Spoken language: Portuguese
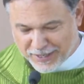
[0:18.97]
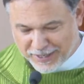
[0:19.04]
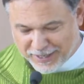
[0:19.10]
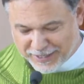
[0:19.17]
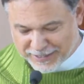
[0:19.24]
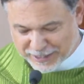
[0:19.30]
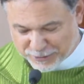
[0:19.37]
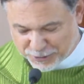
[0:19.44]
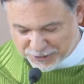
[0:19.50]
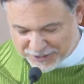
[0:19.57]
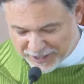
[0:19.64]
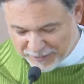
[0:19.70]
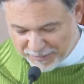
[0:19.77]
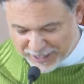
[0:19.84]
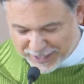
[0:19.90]
E Jesus
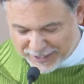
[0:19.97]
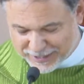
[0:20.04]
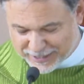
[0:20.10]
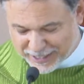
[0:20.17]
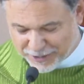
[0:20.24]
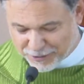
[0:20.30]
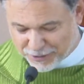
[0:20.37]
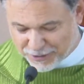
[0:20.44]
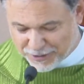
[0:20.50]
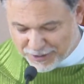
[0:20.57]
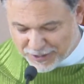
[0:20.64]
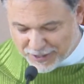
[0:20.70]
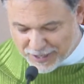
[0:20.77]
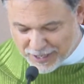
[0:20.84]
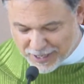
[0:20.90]
termina dizendo:
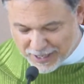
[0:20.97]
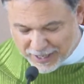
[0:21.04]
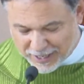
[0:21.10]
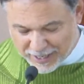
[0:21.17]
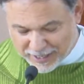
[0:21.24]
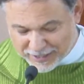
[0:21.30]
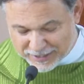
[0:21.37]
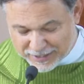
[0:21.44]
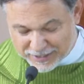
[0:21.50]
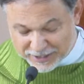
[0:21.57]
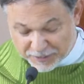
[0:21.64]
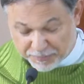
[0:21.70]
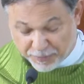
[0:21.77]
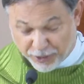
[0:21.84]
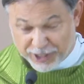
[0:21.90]
é,
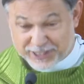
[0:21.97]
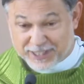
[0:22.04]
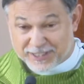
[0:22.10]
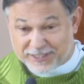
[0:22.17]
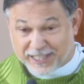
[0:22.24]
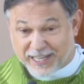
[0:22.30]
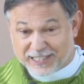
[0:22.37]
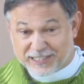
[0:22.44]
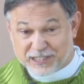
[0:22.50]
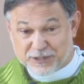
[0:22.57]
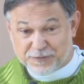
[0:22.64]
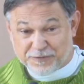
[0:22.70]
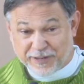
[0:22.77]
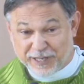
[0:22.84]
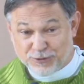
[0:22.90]
depois de ter
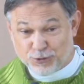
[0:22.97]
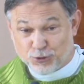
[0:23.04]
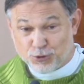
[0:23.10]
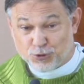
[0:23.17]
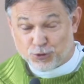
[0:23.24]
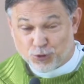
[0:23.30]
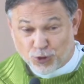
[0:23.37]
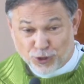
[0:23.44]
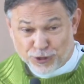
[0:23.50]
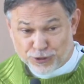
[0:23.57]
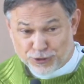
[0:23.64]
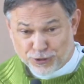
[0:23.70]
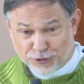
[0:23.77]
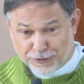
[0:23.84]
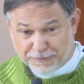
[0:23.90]
desfeito
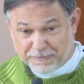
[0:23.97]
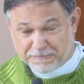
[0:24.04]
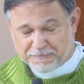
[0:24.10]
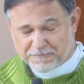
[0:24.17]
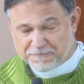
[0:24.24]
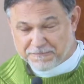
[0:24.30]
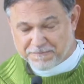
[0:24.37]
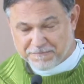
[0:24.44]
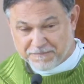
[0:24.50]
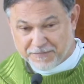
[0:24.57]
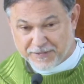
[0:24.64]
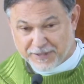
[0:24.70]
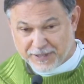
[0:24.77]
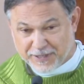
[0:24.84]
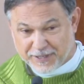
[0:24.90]
tudo,
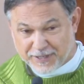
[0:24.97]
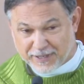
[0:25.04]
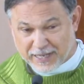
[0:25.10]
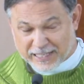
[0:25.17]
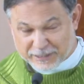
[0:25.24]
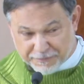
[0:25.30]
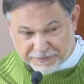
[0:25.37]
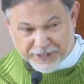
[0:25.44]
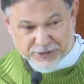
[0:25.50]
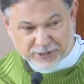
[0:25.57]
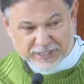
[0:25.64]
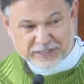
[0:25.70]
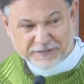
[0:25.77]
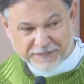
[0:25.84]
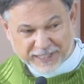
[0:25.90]
é difícil a
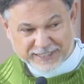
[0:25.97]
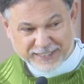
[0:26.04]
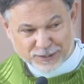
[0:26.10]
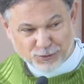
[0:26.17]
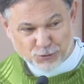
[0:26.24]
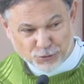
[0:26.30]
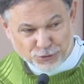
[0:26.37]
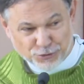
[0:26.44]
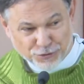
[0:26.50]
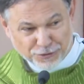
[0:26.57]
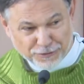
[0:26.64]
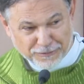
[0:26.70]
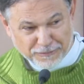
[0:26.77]
gente fazer tudo,